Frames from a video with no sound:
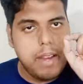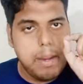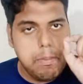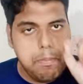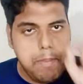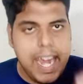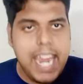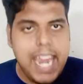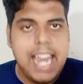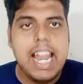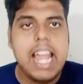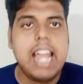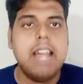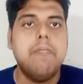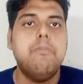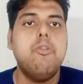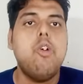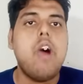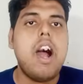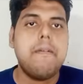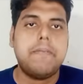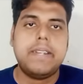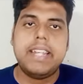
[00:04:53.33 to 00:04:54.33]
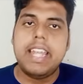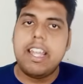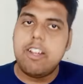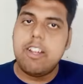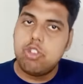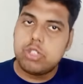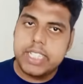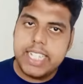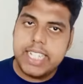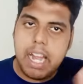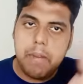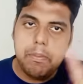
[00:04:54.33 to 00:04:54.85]
मेल है वो आपके
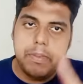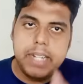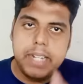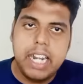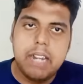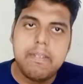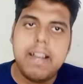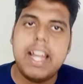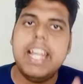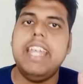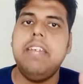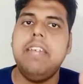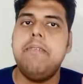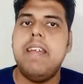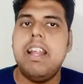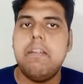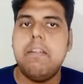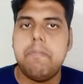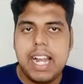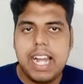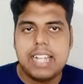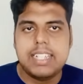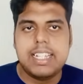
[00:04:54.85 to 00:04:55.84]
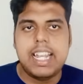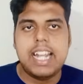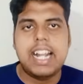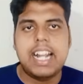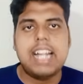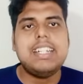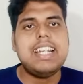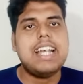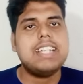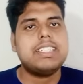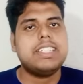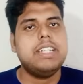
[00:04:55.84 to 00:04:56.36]
उसी अपडेट वाले ईमेल पर आ जाएगा
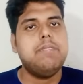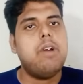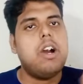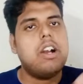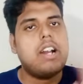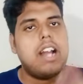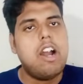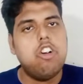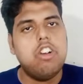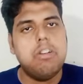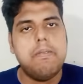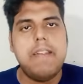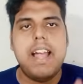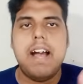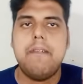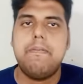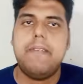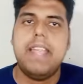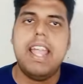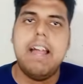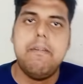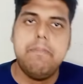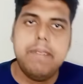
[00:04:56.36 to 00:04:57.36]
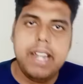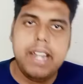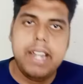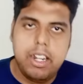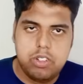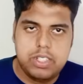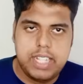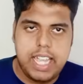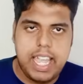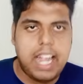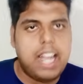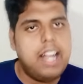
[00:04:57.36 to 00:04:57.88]
जैसे ही वो अकाउंट में आपके अपडेट हो
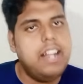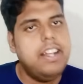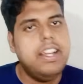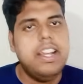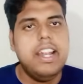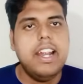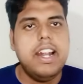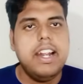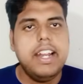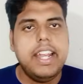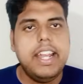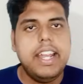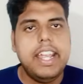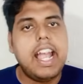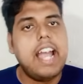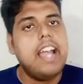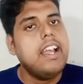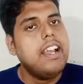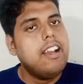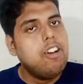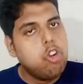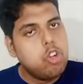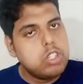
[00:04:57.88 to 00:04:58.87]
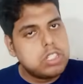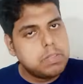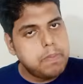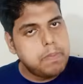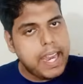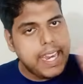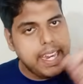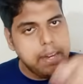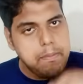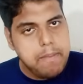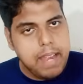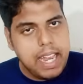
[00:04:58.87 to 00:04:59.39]
जाएगा ठीक है उसमें
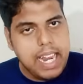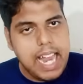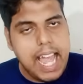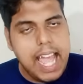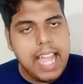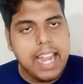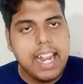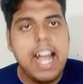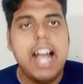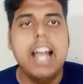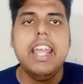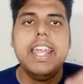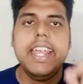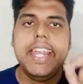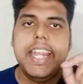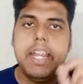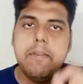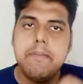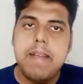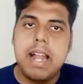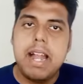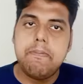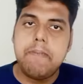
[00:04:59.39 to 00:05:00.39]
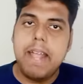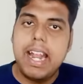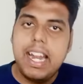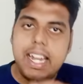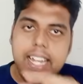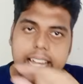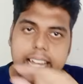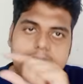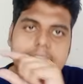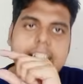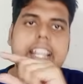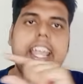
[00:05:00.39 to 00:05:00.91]
ईमेल आएगा ईमेल पे एक
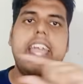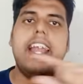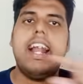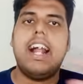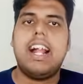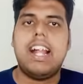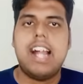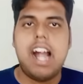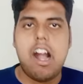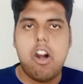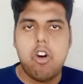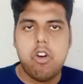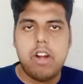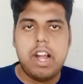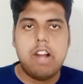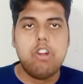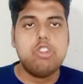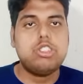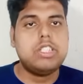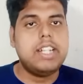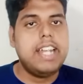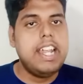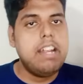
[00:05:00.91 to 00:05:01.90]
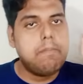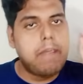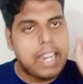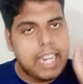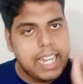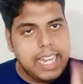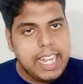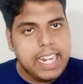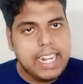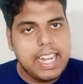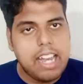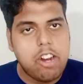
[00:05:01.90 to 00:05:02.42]
लिंक दे रखा होगा उस लिंक पे
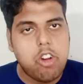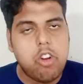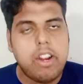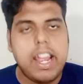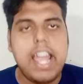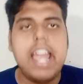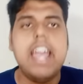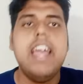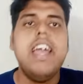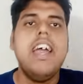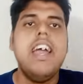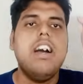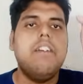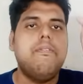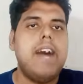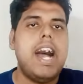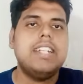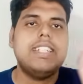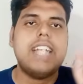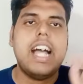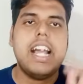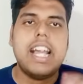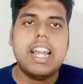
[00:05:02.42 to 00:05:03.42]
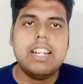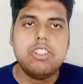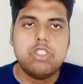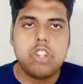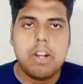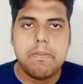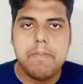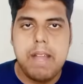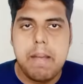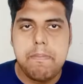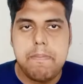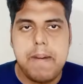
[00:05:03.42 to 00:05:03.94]
क्लिक करोगे वहां जाकर जो
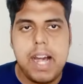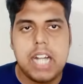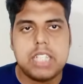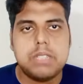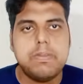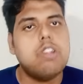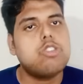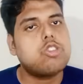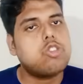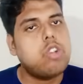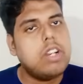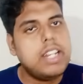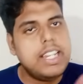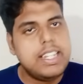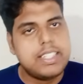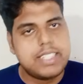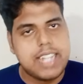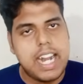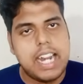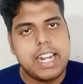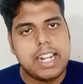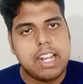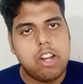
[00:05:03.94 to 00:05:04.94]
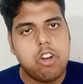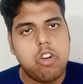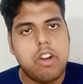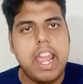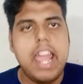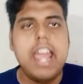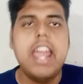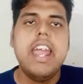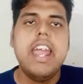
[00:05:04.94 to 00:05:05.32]
अपना पासवर्ड उसको रीसेट करोगे